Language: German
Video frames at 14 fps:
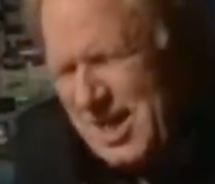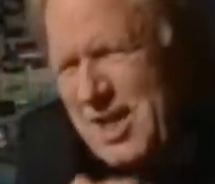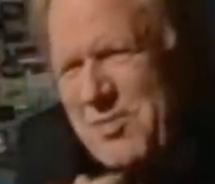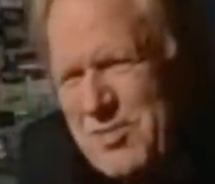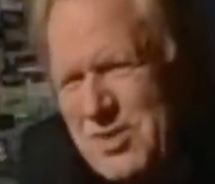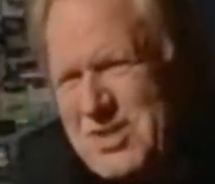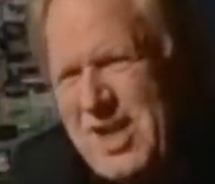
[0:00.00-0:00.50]

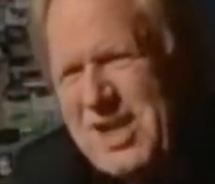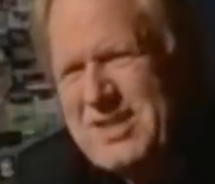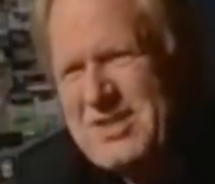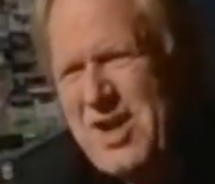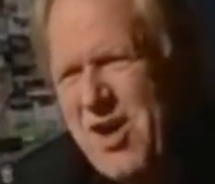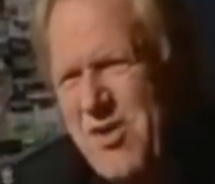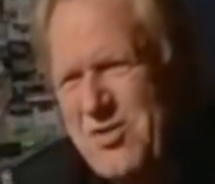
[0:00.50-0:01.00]
Ich muss da
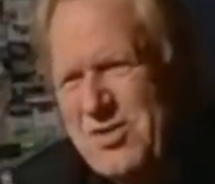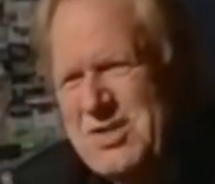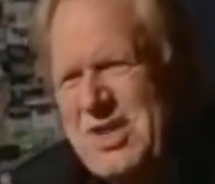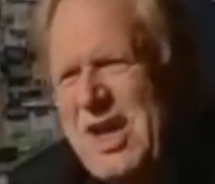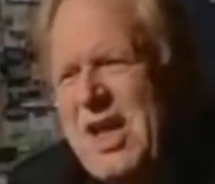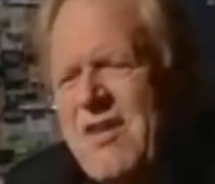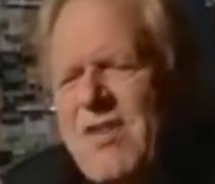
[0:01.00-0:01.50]
jetzt
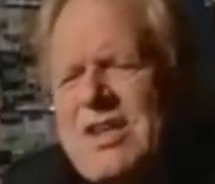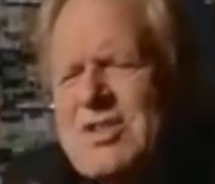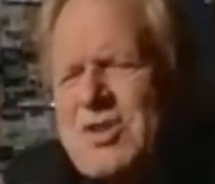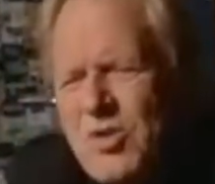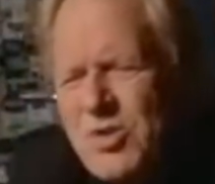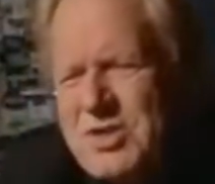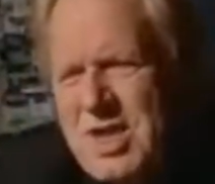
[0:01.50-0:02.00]
raus, weil es
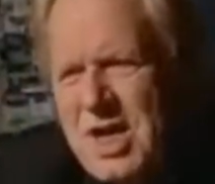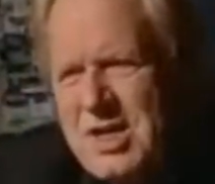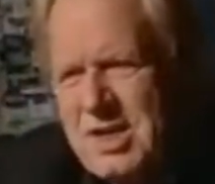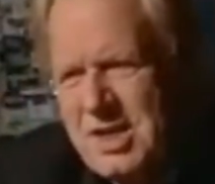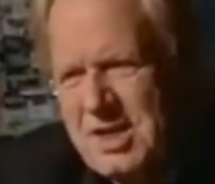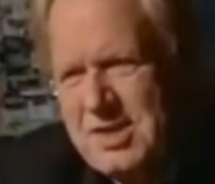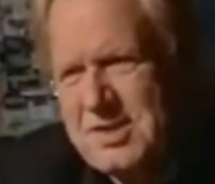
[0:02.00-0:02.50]

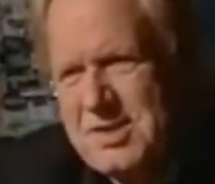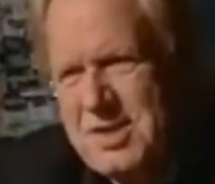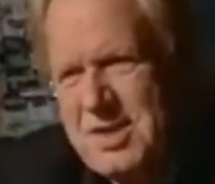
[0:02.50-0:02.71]
großartig ist.